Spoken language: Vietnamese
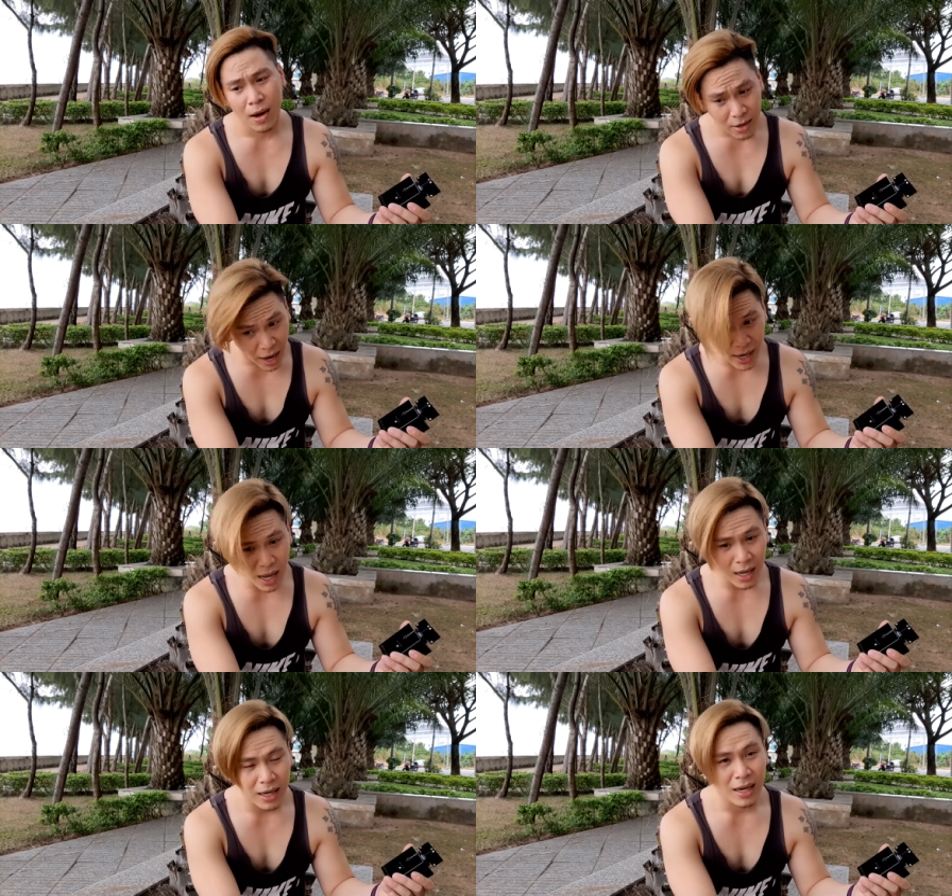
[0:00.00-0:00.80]
đấy
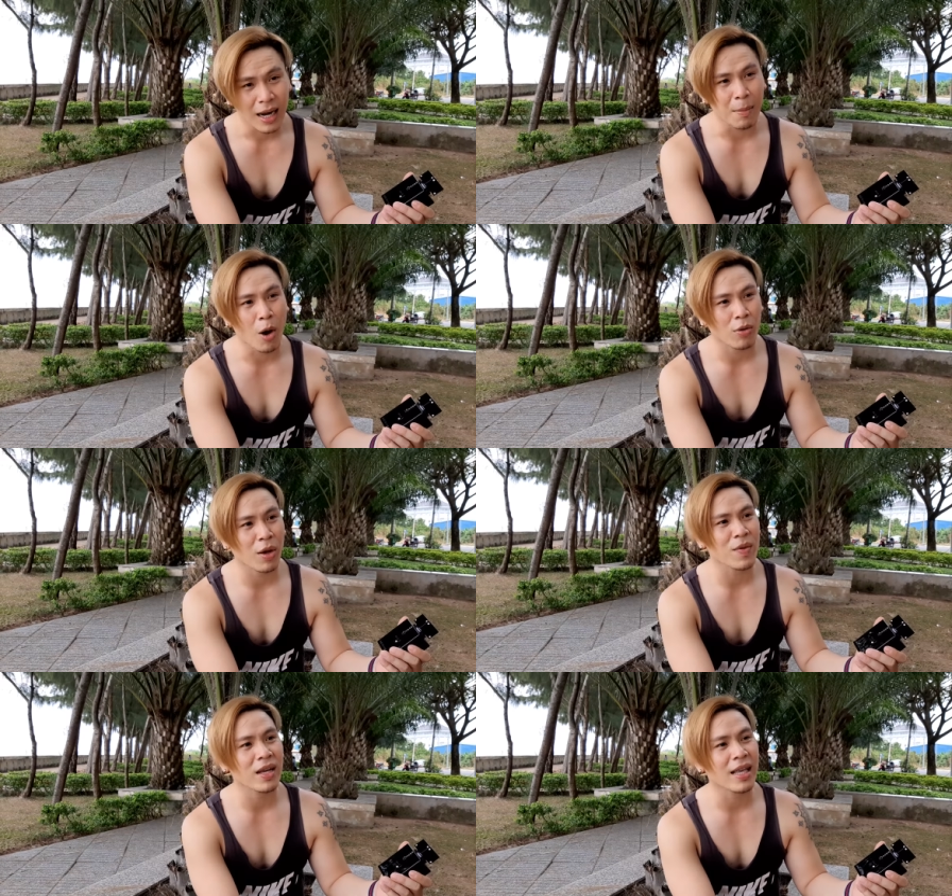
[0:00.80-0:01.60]
là một
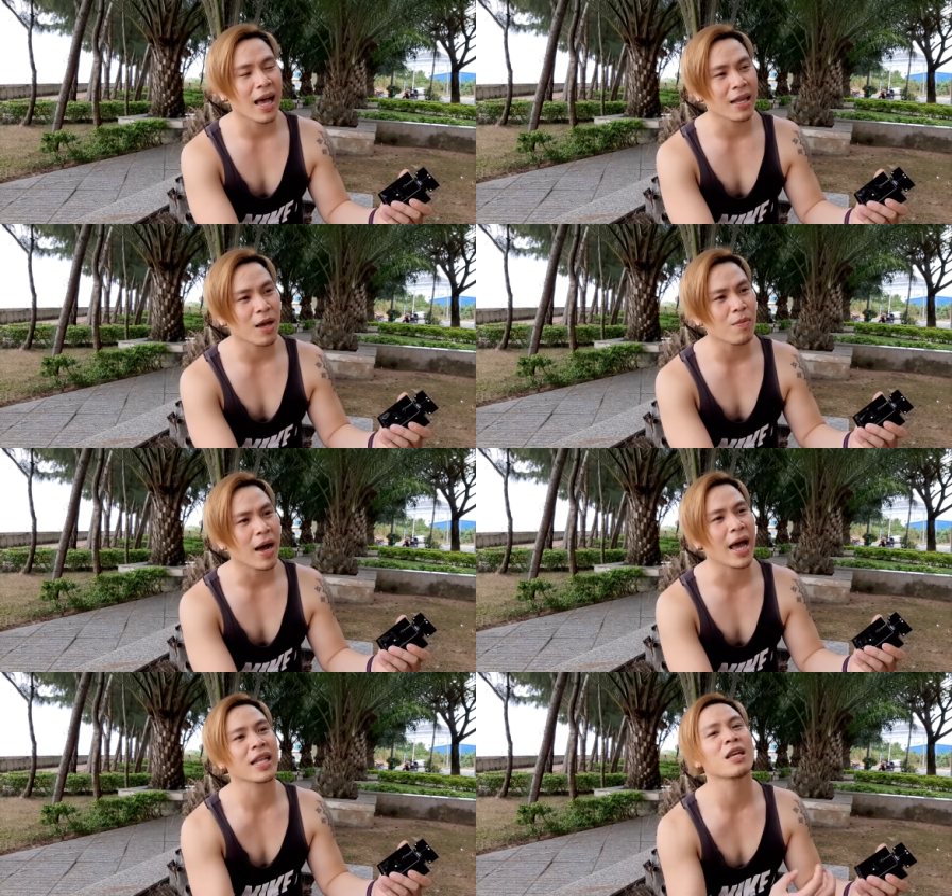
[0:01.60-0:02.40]
trong những chai giống
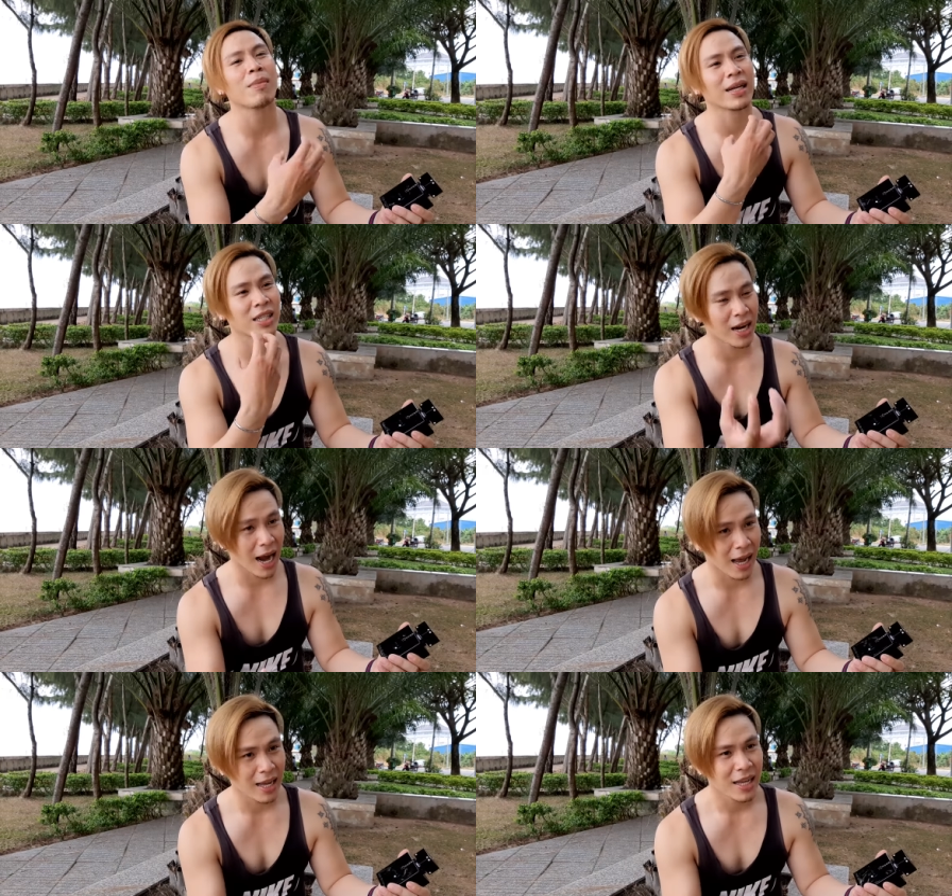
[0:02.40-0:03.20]
hệt như Mancera